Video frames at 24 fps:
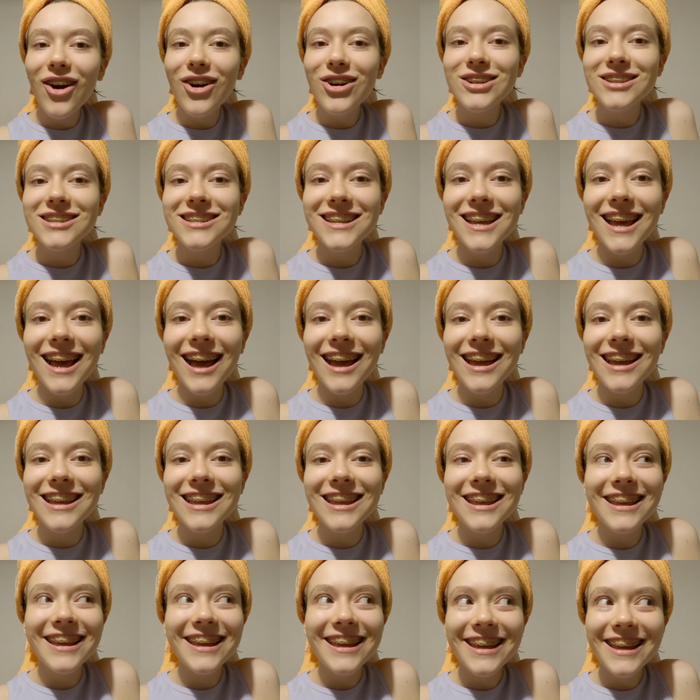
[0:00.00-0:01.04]
O sea,
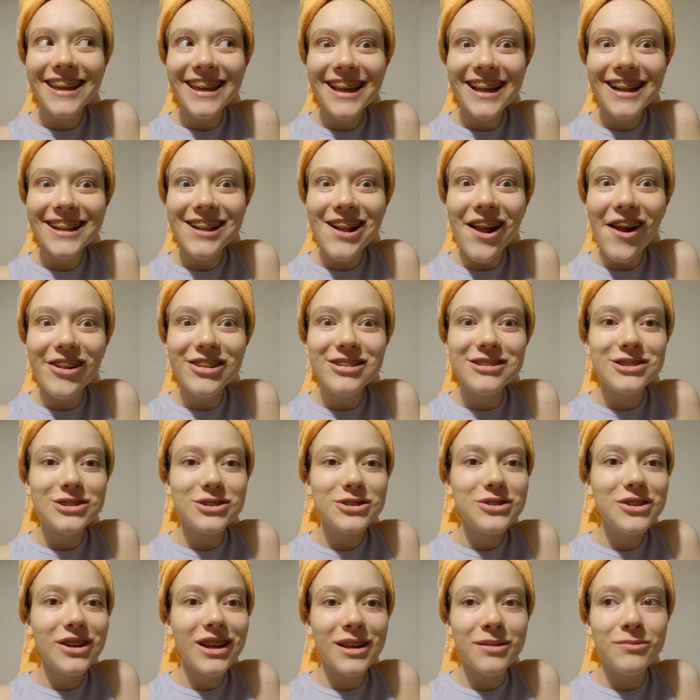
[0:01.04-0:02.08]
que
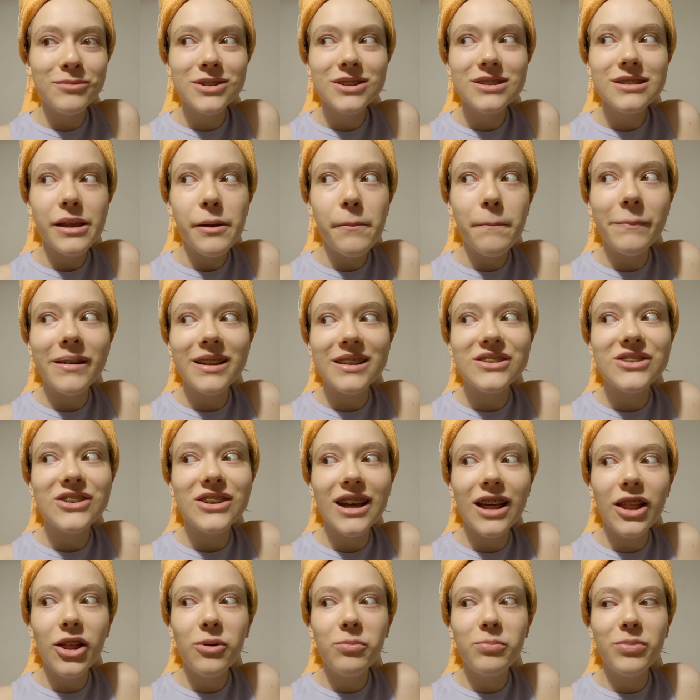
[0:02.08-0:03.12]
nosotros nos quedamos
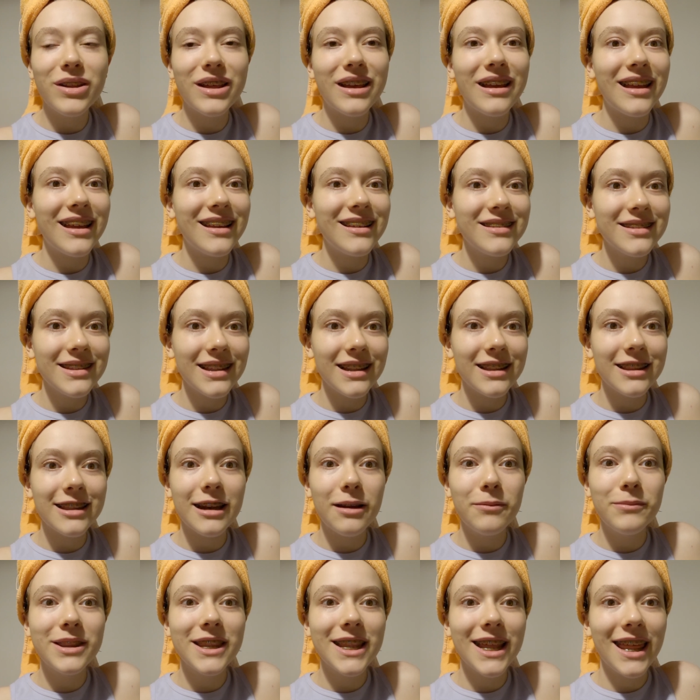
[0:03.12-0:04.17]
impresionados porque es
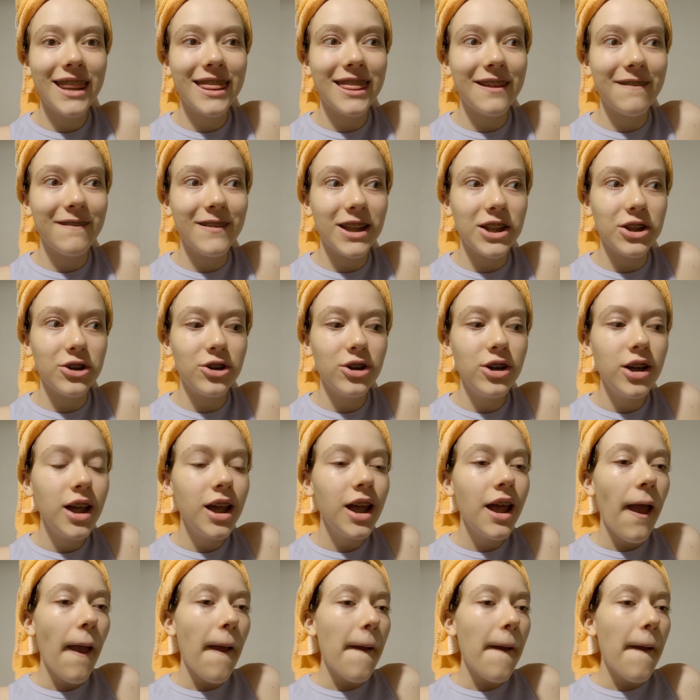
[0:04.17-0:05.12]
literalmente divino.